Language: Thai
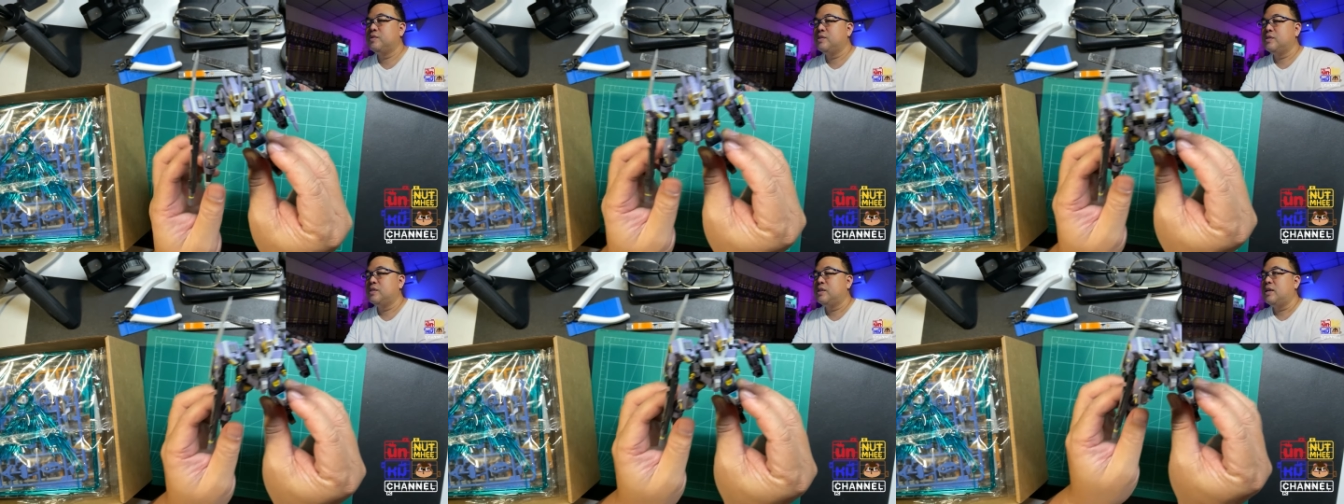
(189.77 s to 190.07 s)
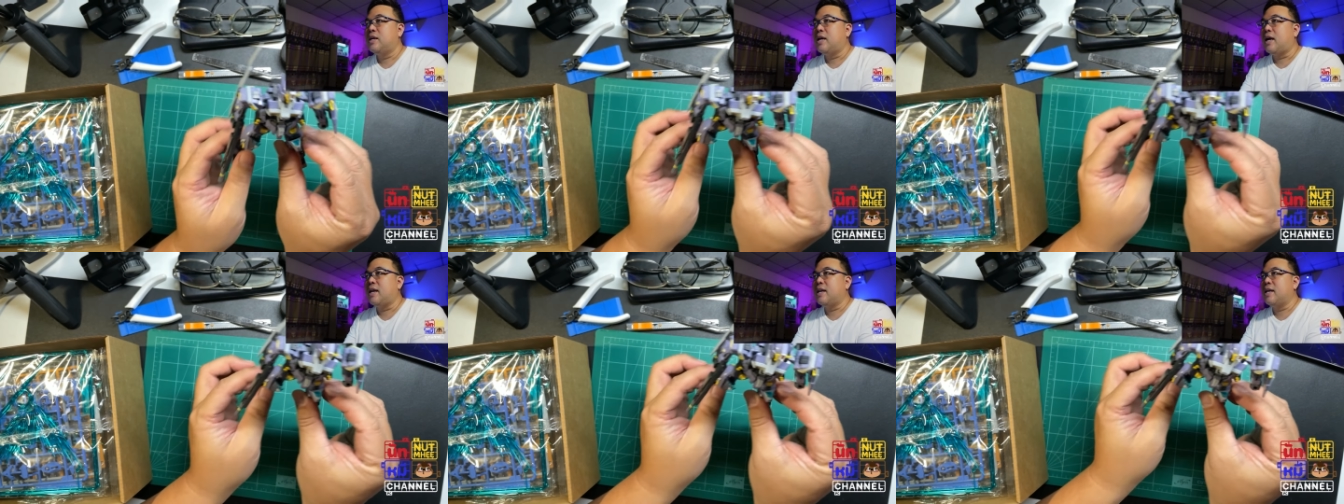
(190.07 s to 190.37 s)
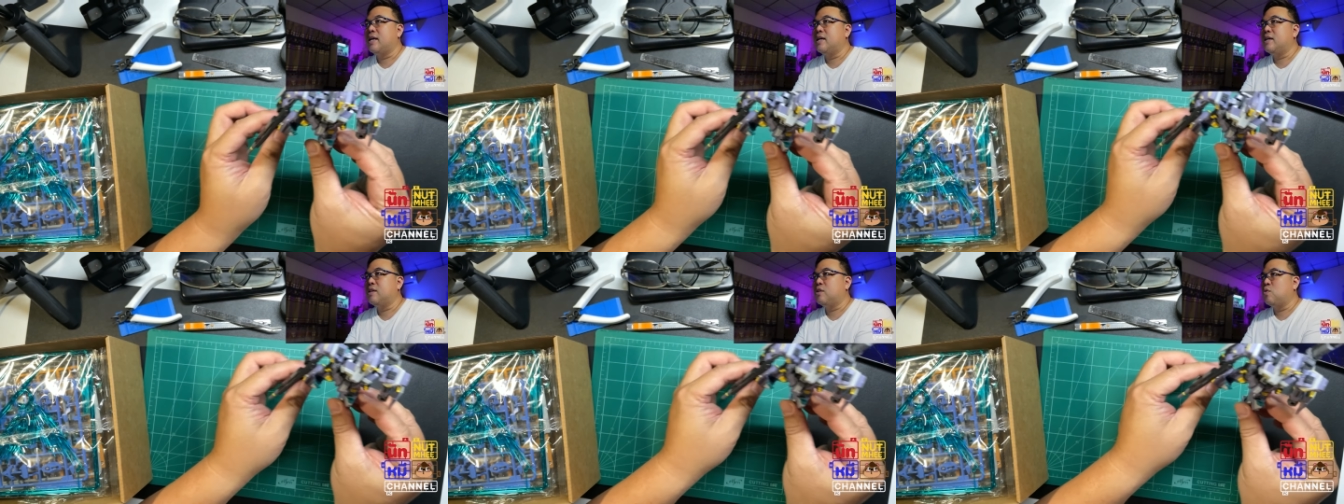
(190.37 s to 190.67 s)
อันนี้คื
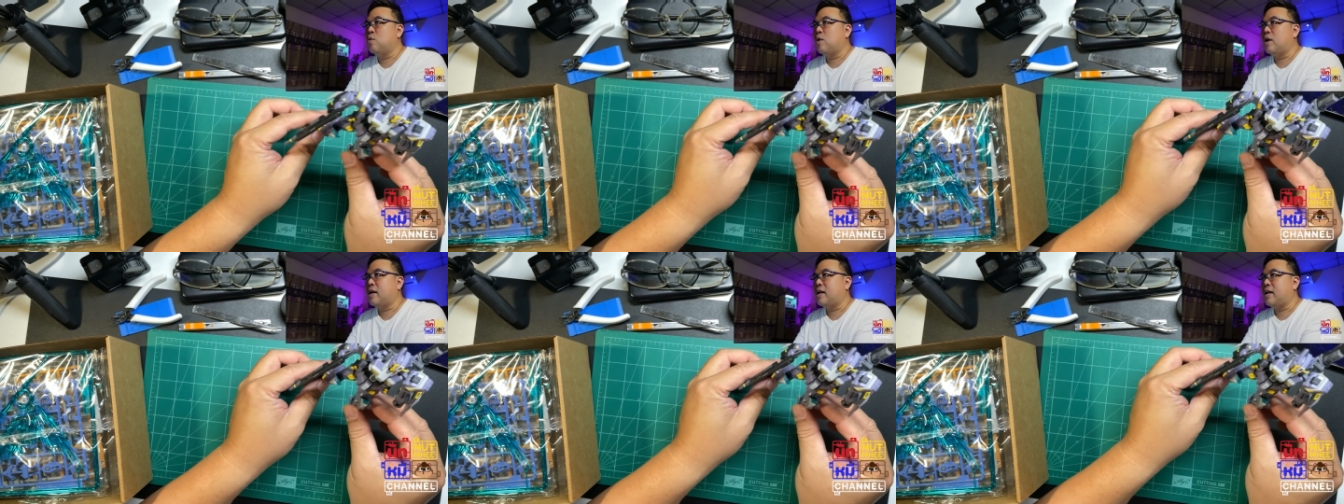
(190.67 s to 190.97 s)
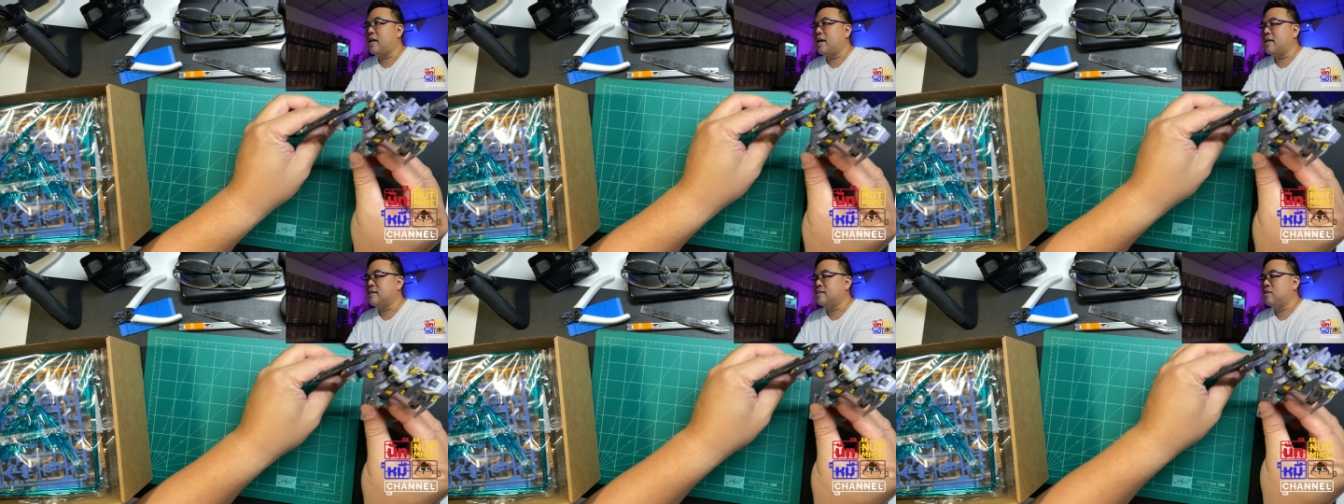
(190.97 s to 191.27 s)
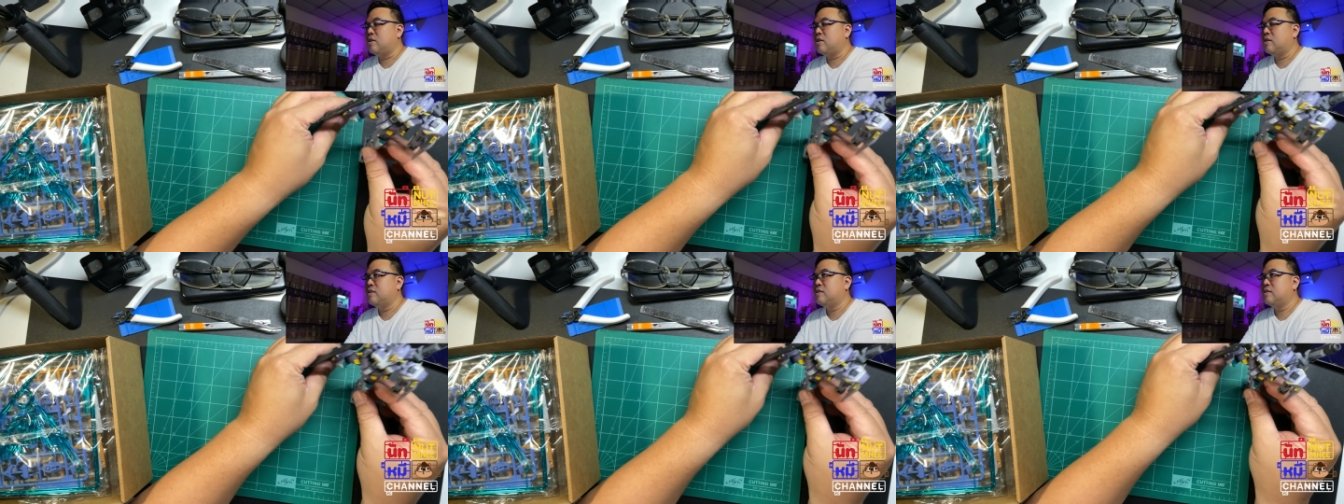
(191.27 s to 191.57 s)
อตัวเกรซเนาะ
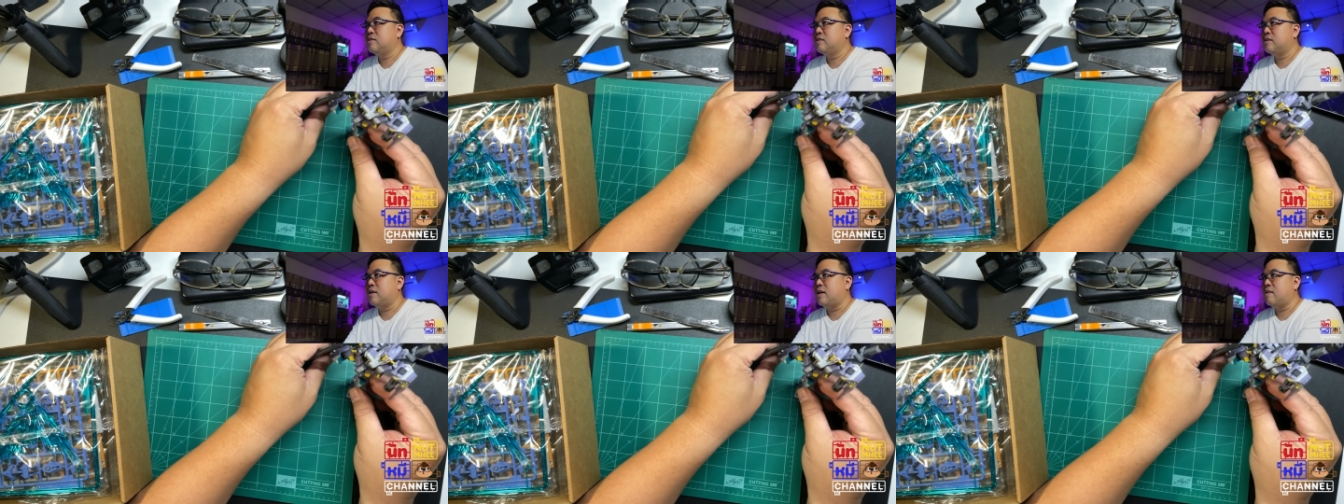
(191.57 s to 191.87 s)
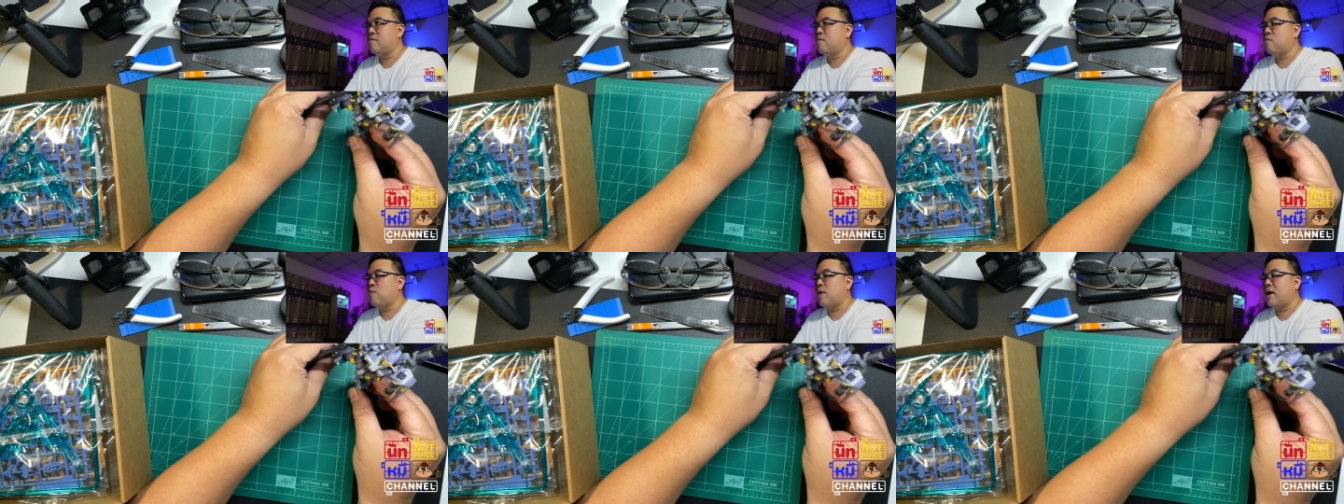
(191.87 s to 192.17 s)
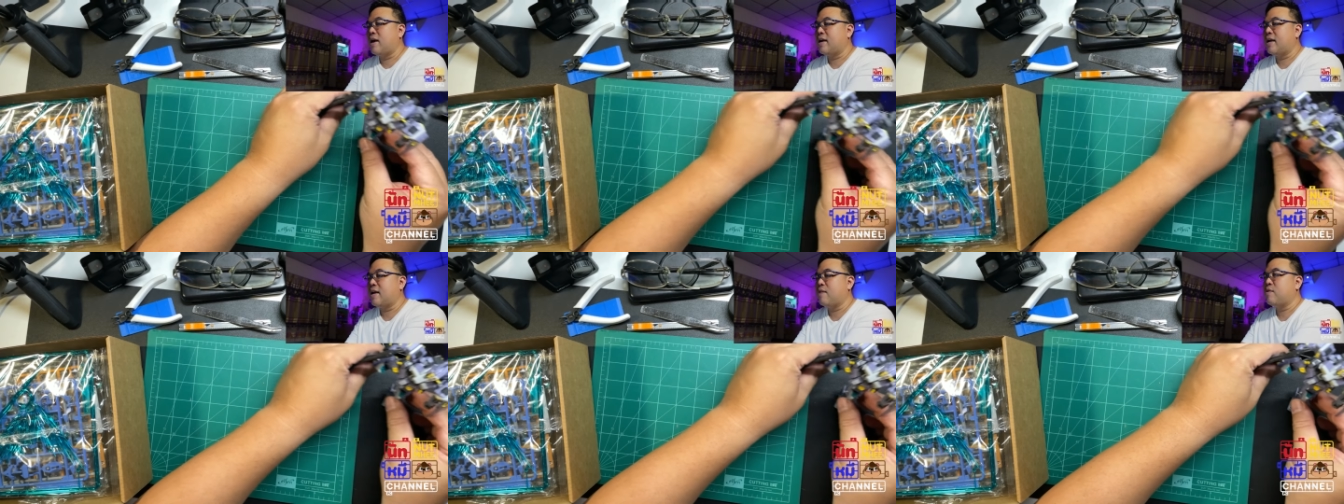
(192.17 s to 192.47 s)
เดี๋ยวผมวางเก
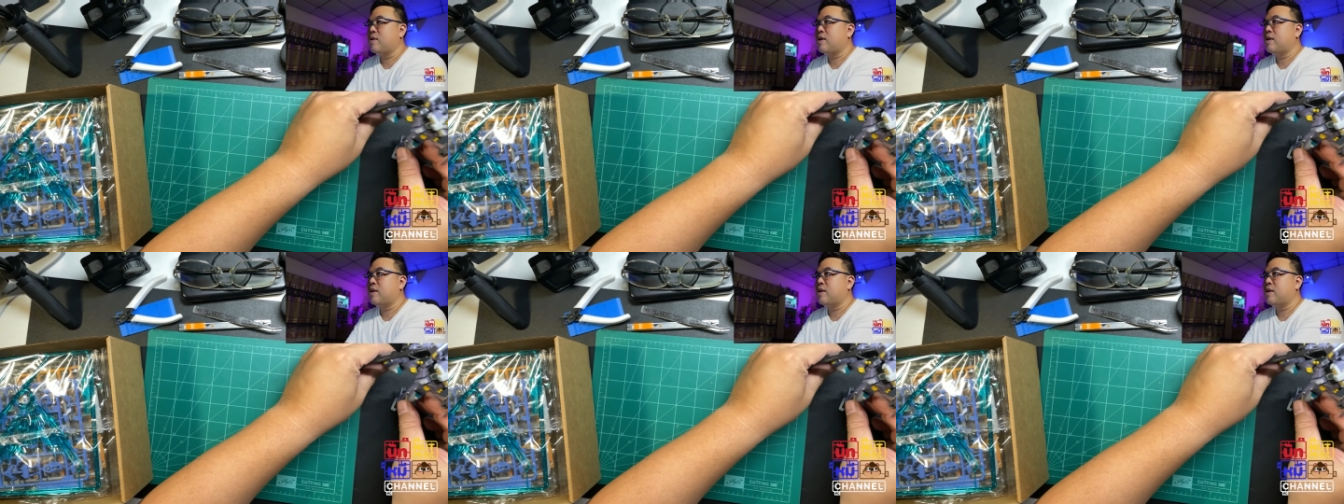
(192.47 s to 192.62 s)
รซก่อน